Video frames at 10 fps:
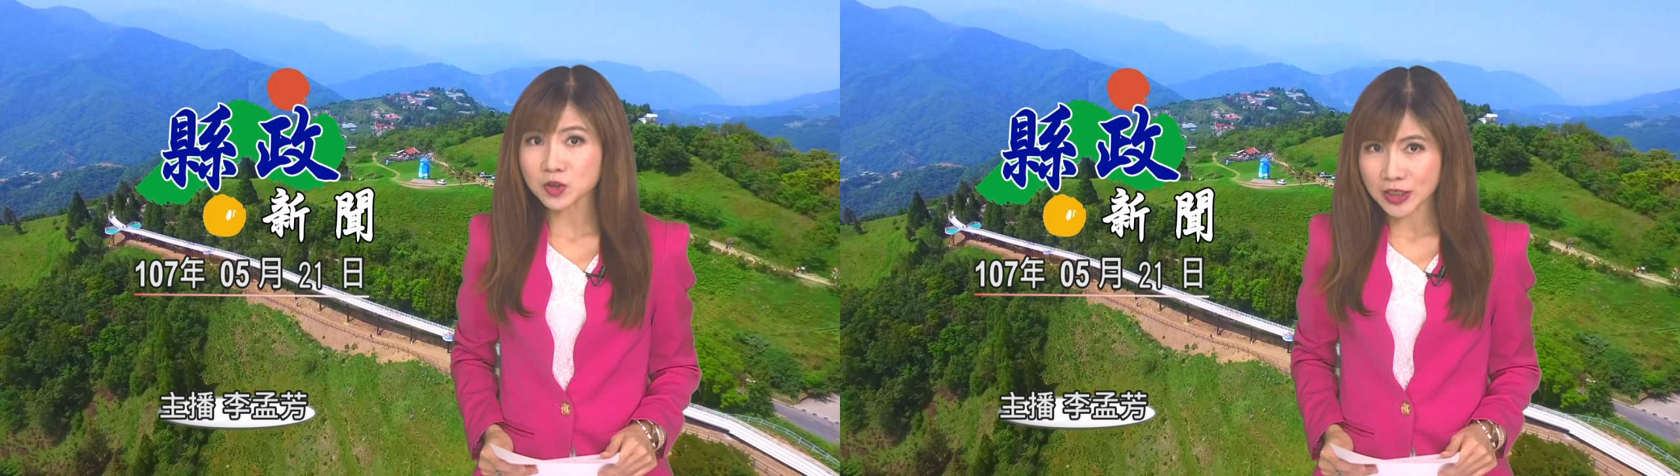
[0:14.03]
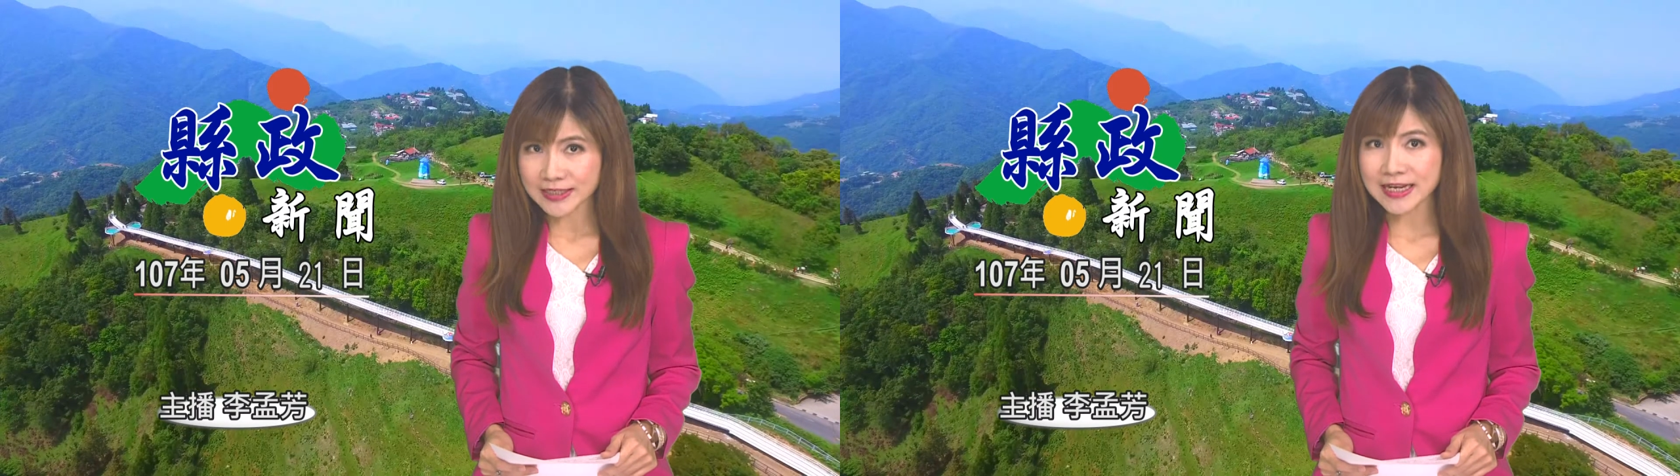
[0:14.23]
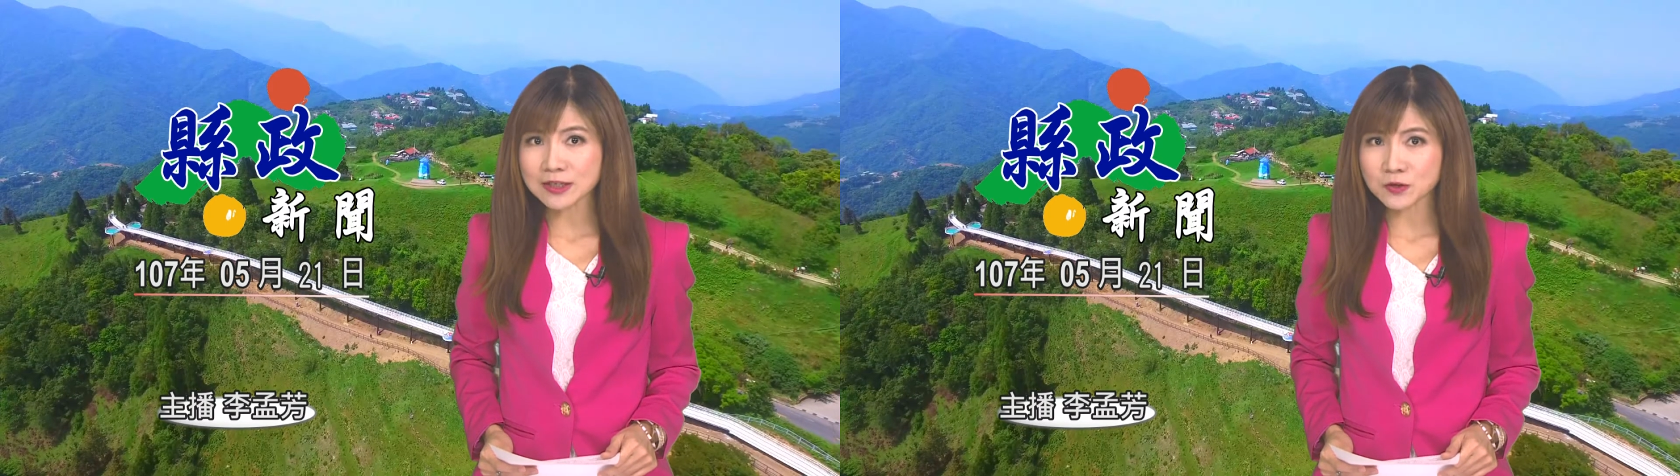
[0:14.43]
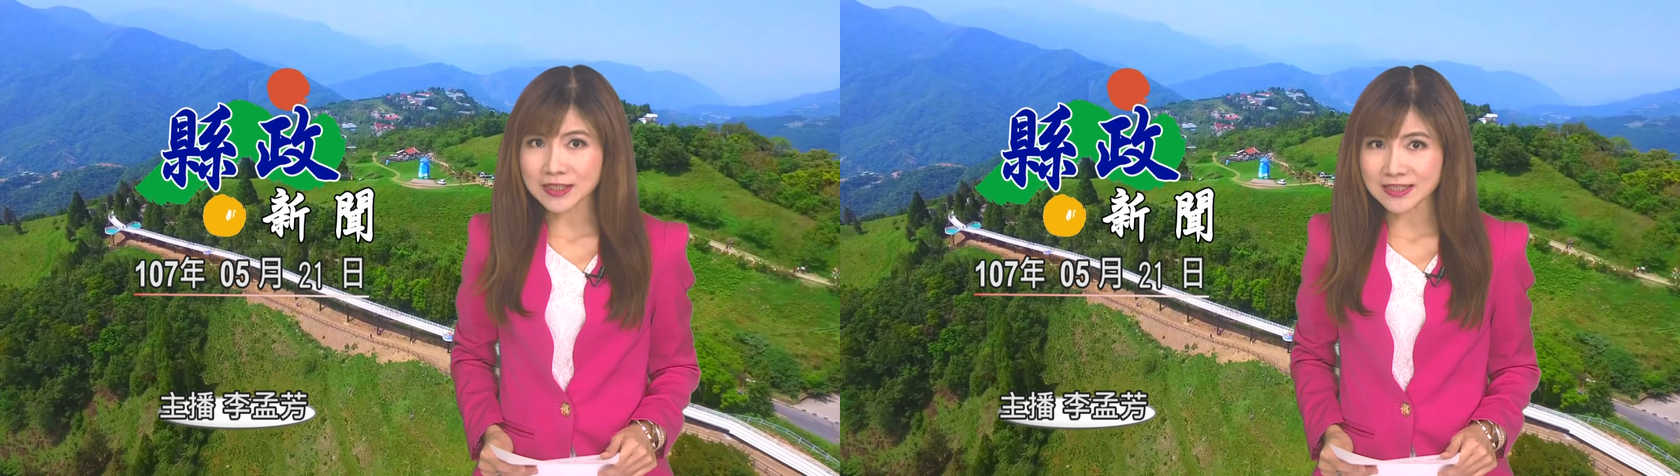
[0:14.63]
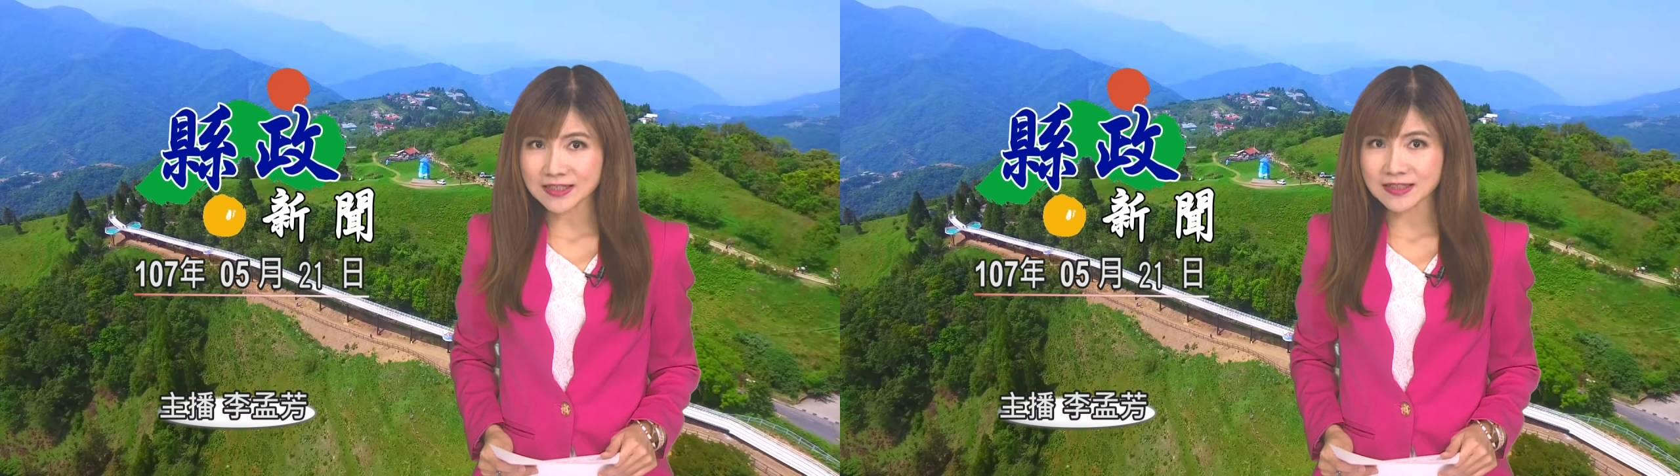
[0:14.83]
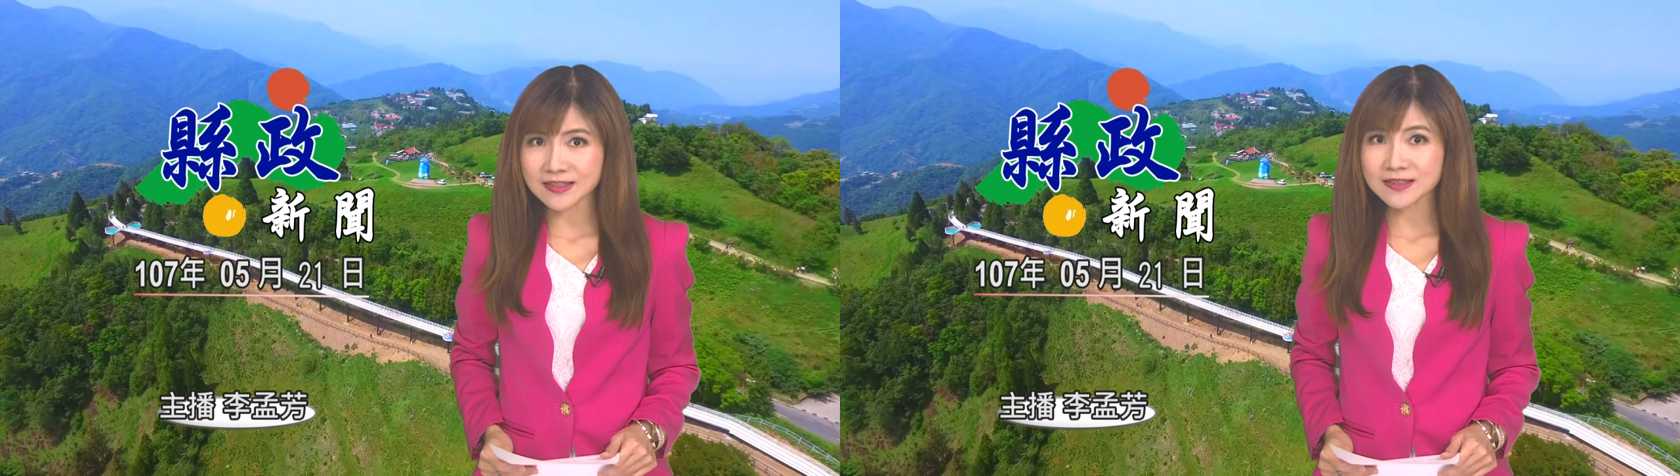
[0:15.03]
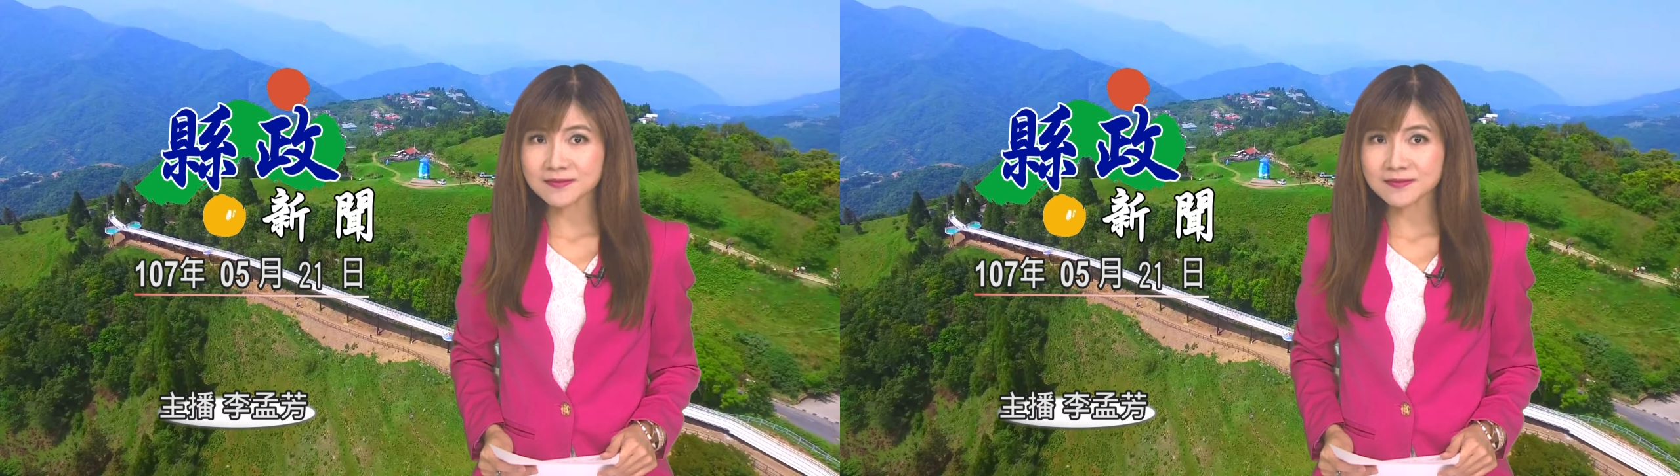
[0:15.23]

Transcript: 最佳选择。